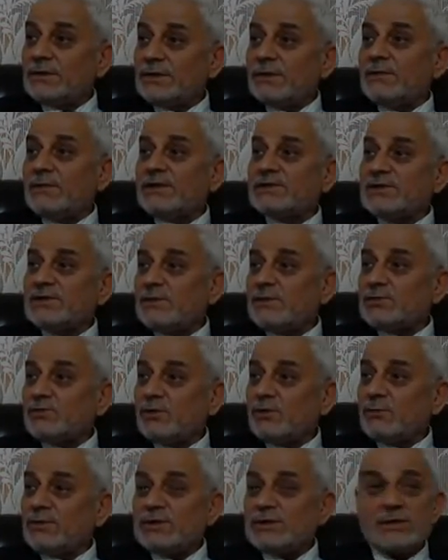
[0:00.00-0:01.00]
Namaz
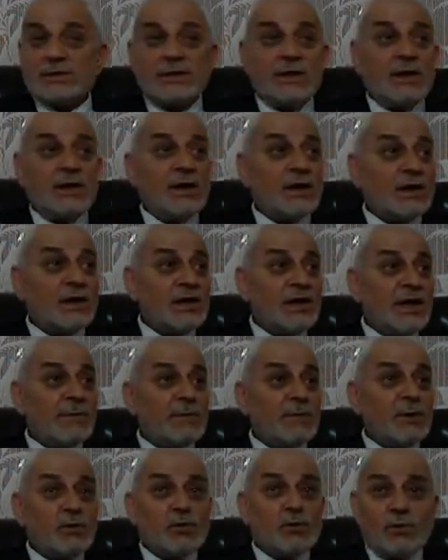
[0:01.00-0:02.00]
namaz olmaz.
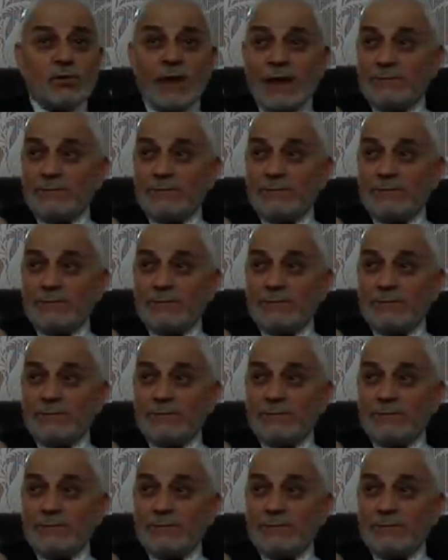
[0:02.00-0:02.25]
Kıyamda duruyor.